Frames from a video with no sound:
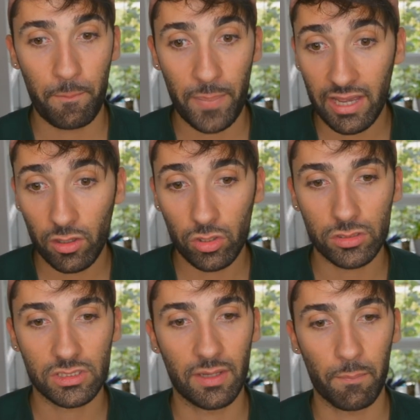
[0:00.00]
Pero,
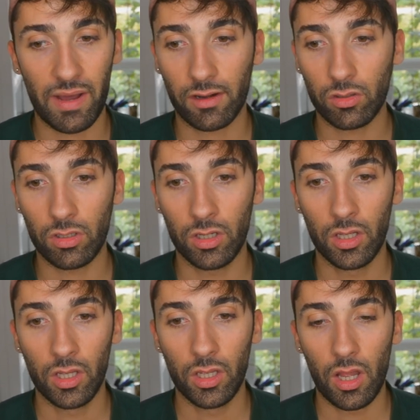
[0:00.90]
sin embargo,
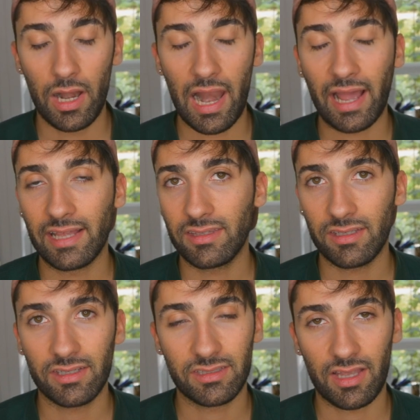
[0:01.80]
la
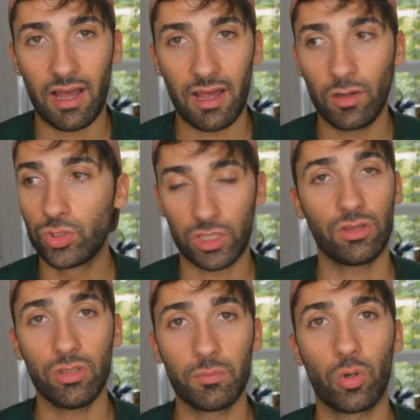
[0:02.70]
gente está
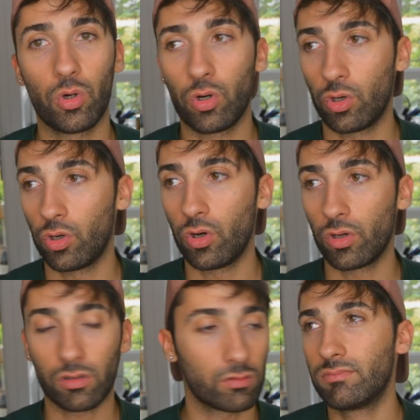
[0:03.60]
luchando
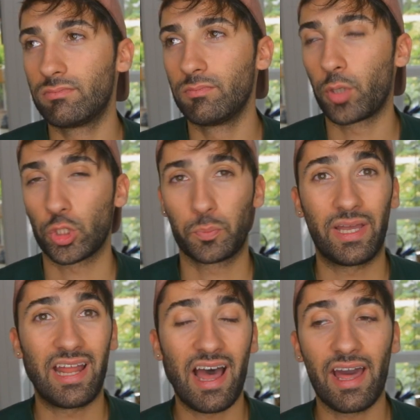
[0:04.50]
por
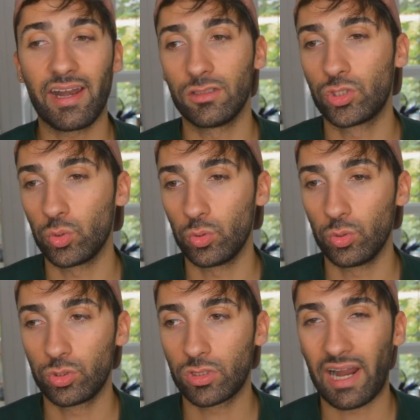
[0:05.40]
prosperar en
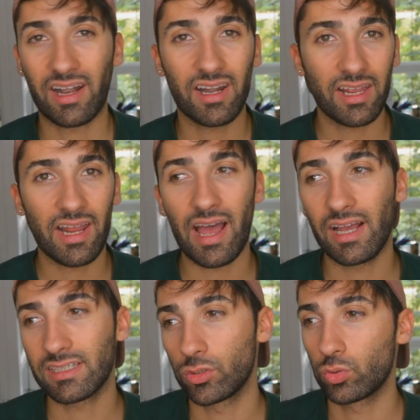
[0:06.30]
sus
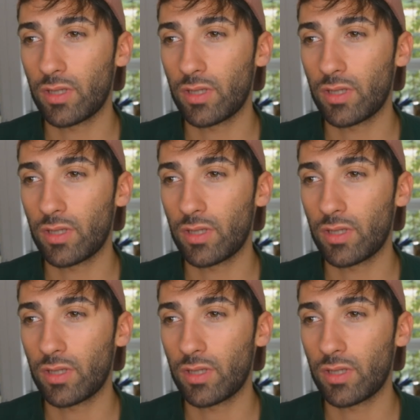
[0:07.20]
carreras, en sus